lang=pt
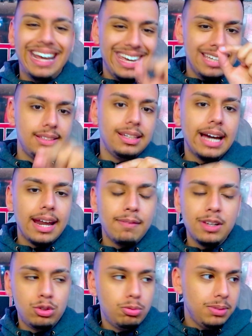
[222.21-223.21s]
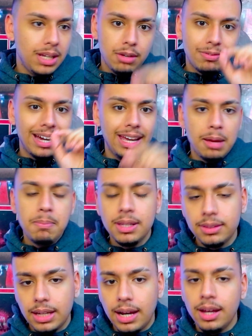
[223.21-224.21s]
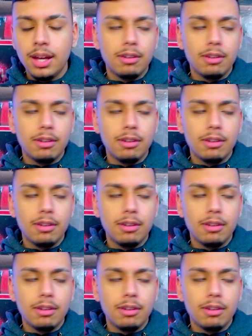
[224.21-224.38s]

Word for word: esse cara vai subir, ele vai arrebentar.